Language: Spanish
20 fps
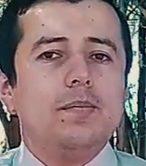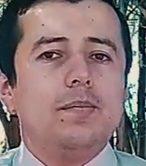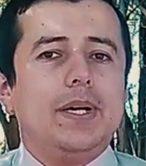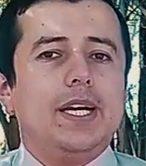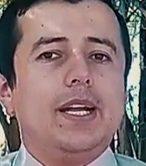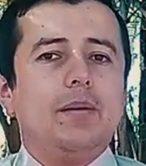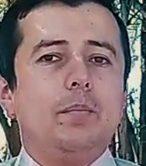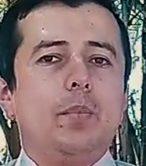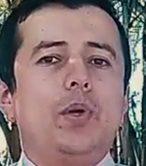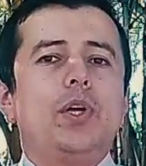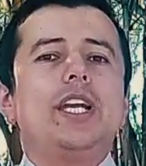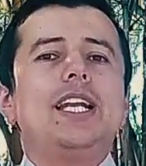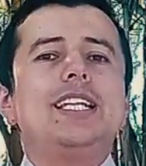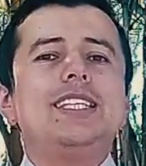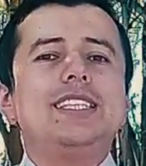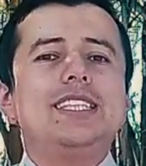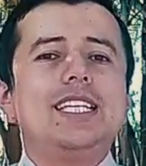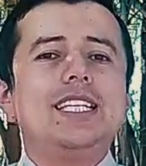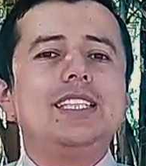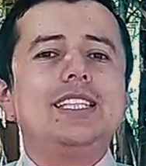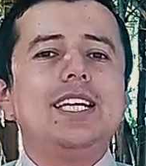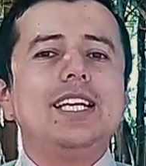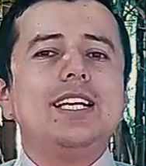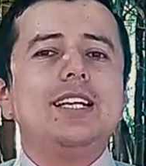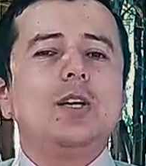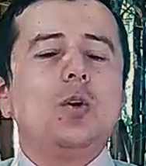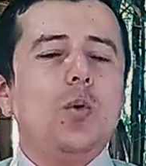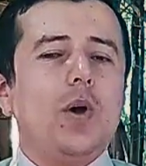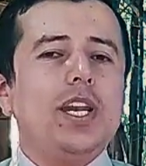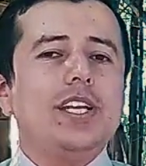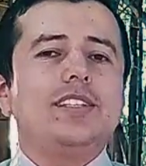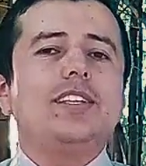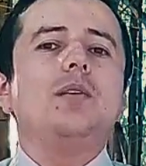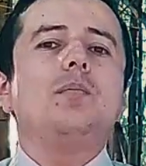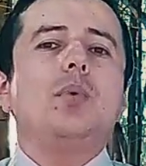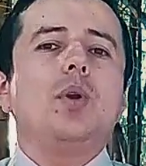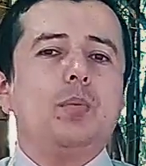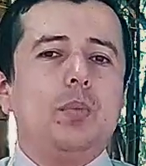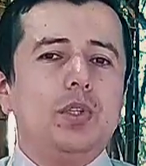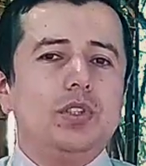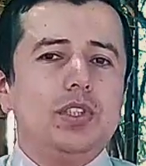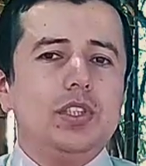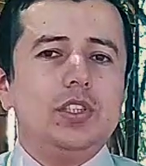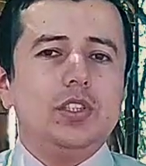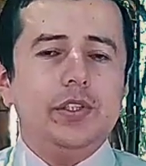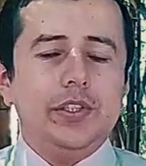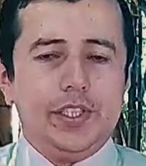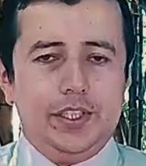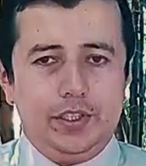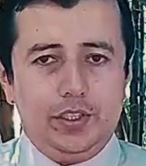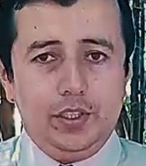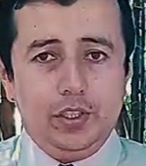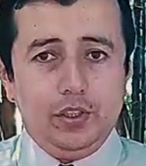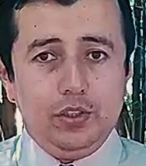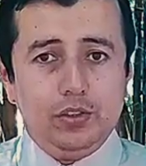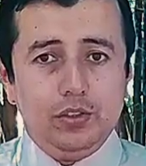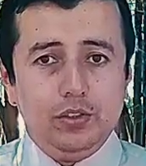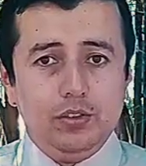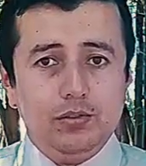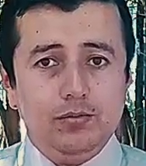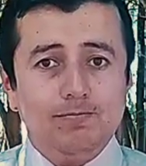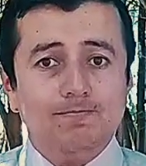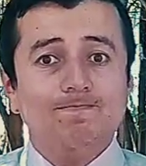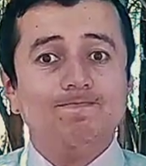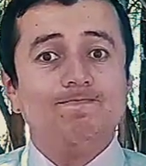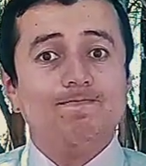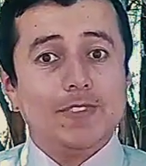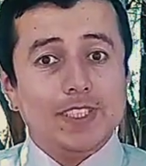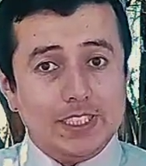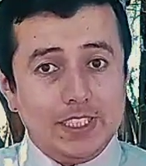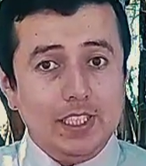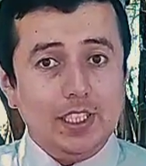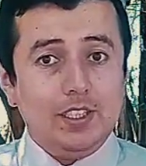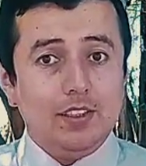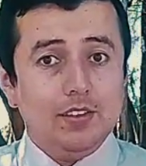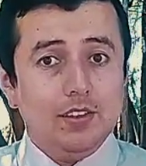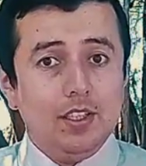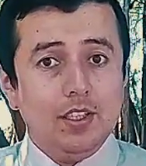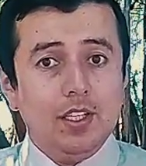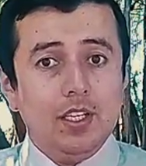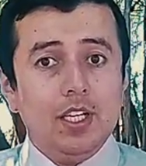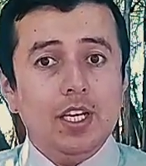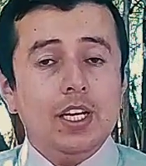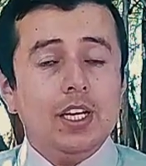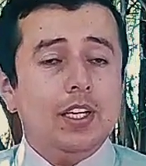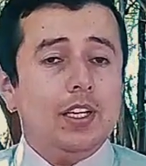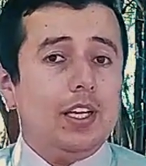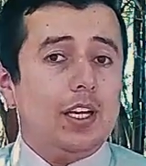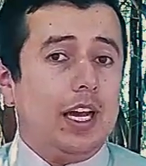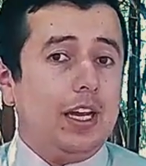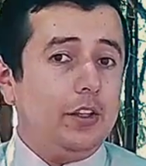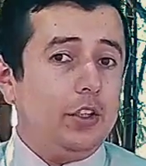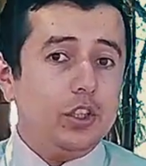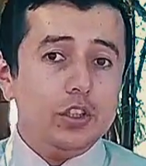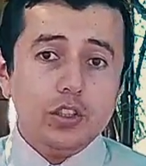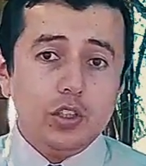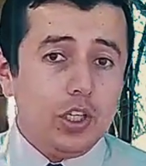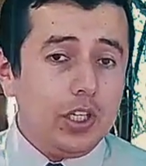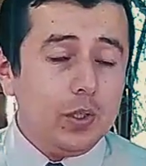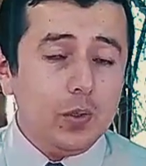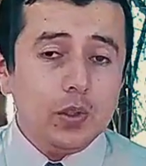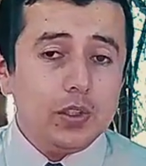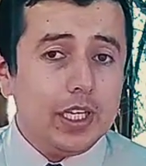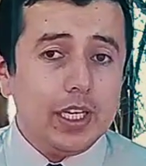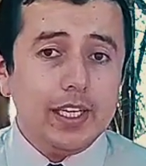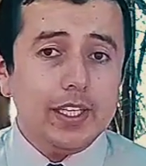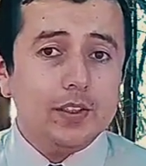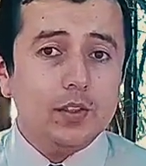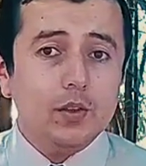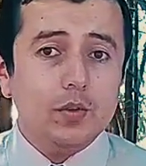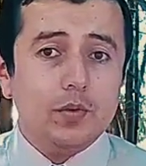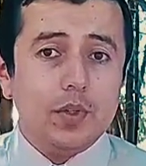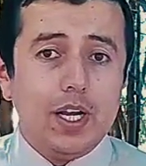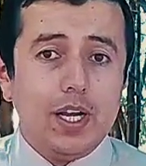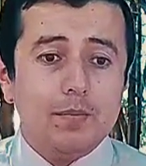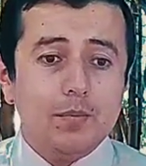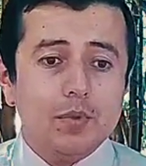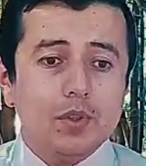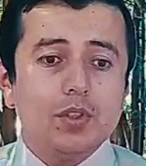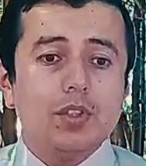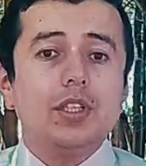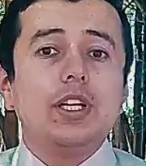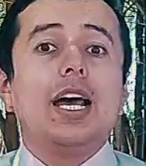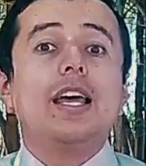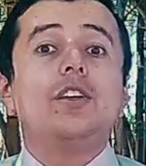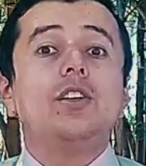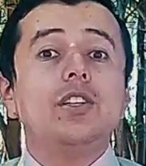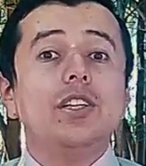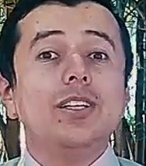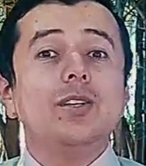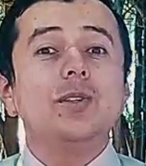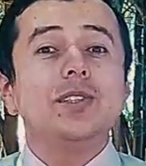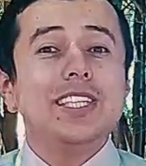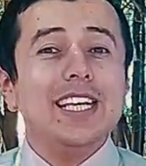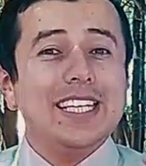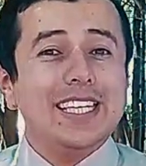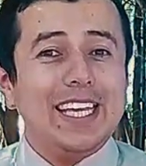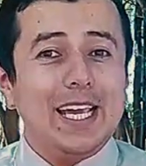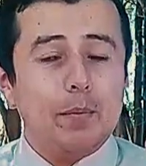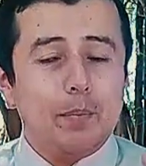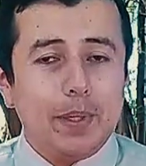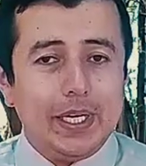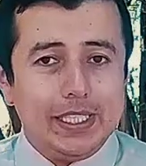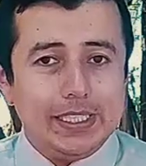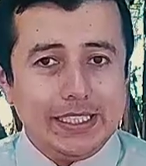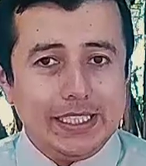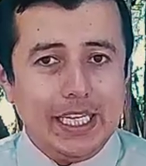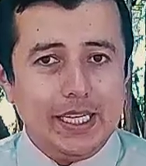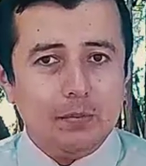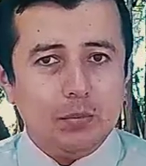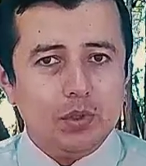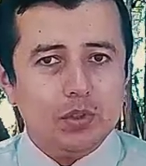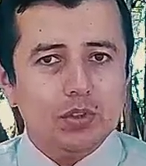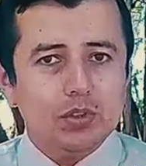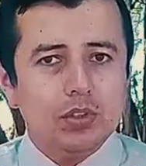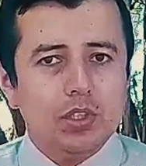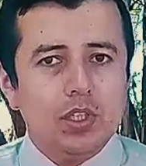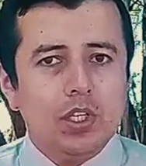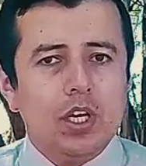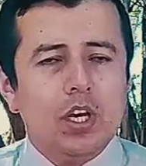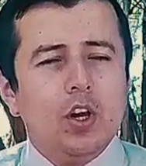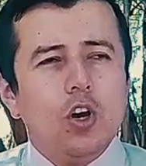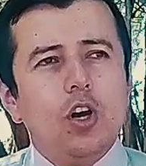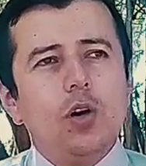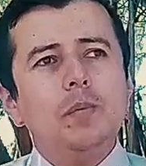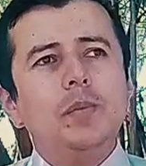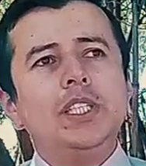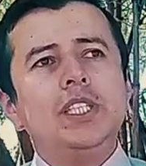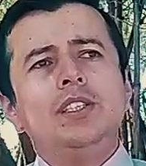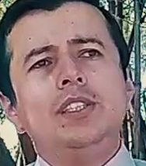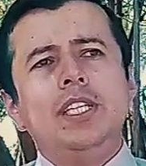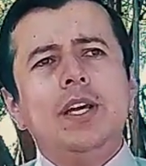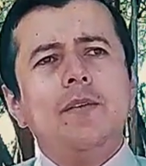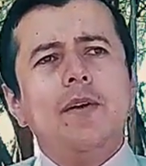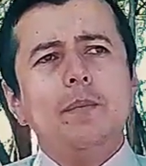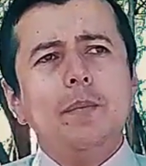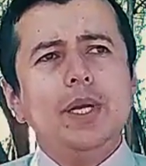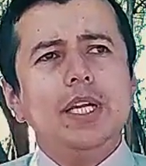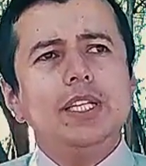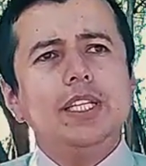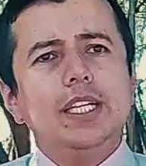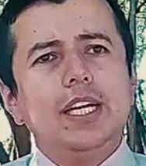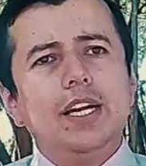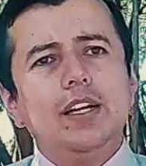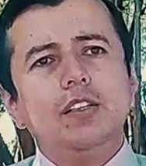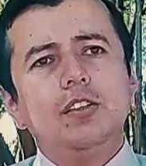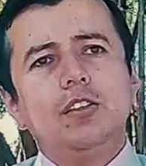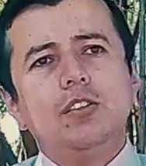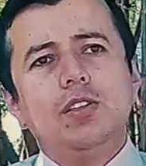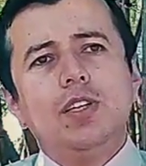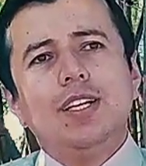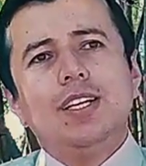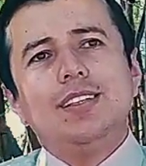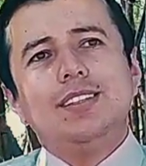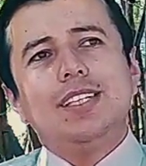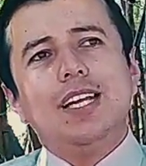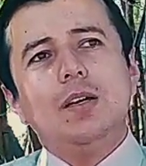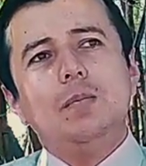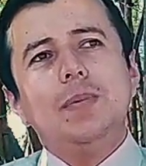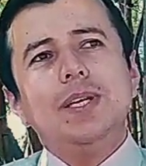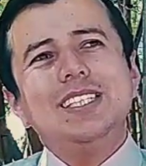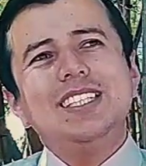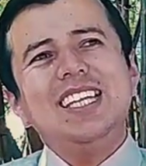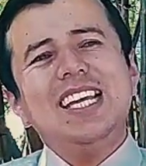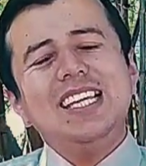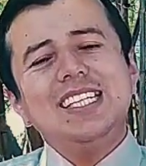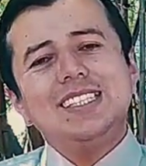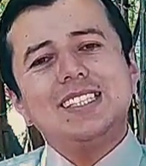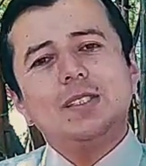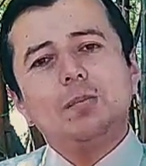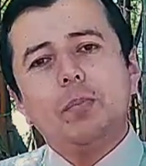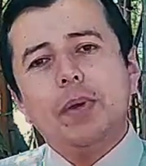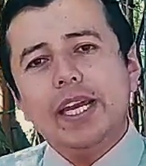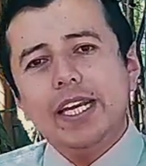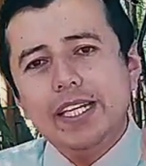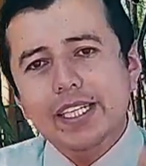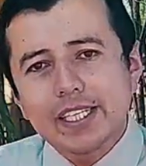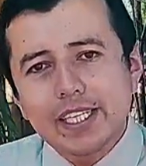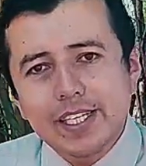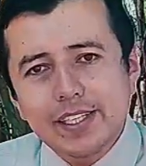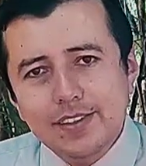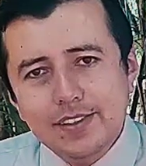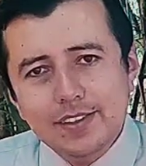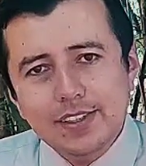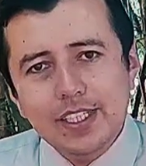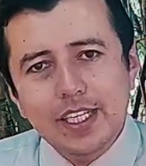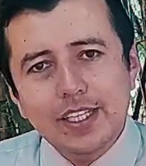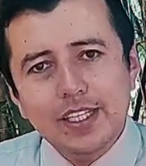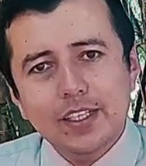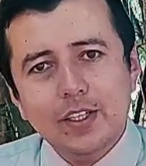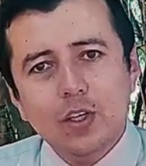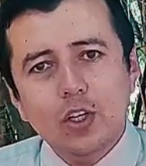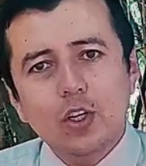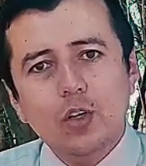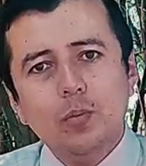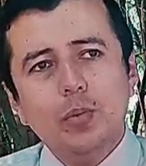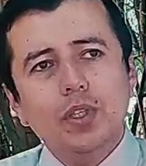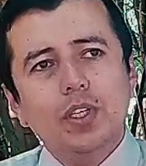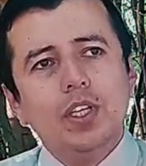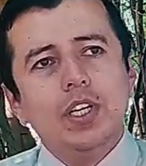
para poder entender cuál es el propósito de Dios. Sí, a Dios no le gusta que suframos, a Dios le gusta que aprendamos. Job necesitaba aprender algo, tal vez la experiencia de Job